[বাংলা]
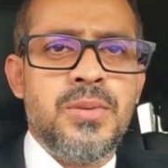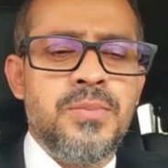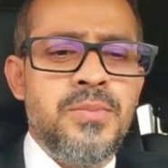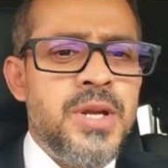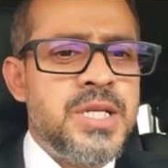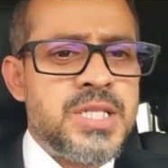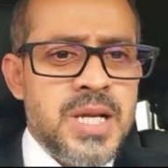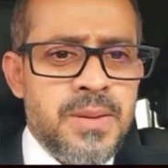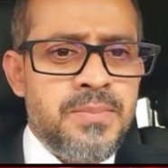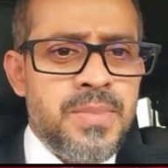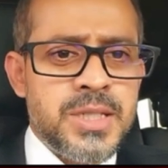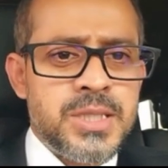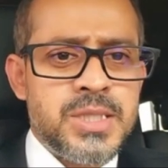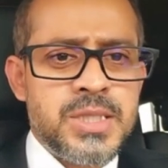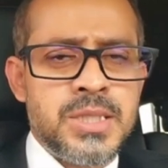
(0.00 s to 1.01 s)
মির্জা
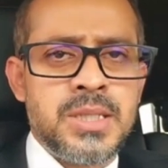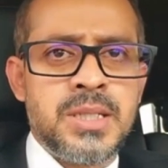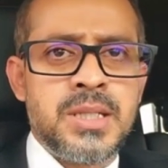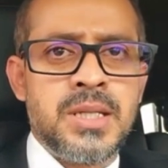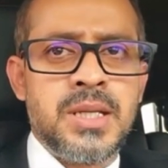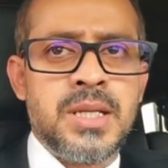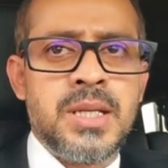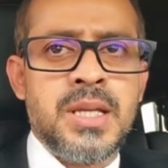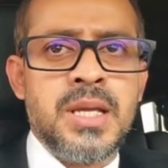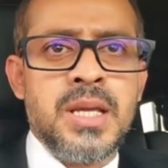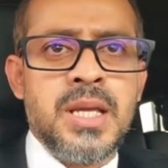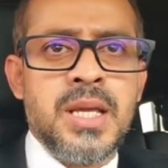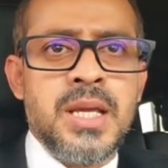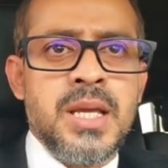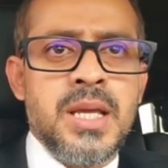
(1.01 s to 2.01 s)
আব্বাস
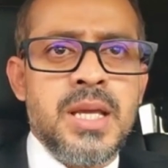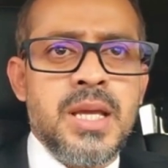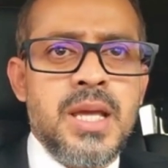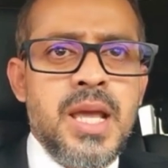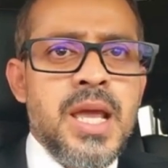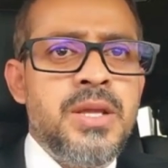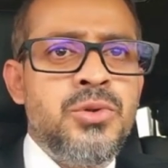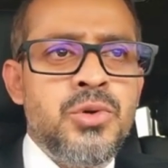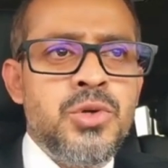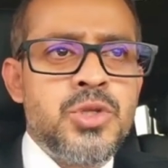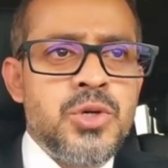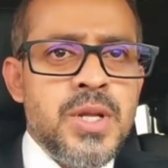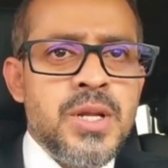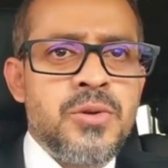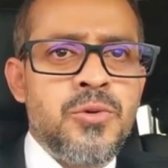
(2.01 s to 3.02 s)
এই
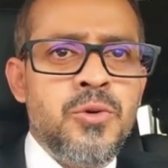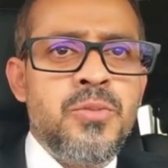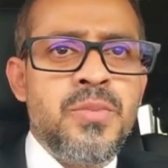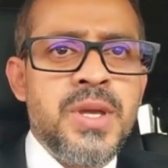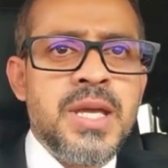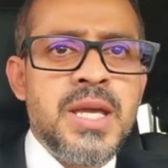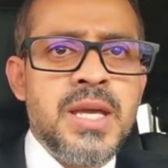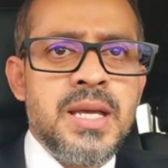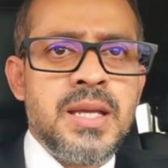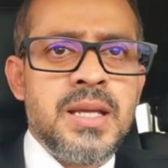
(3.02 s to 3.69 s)
দুইজনের গ্রুপিংয়ে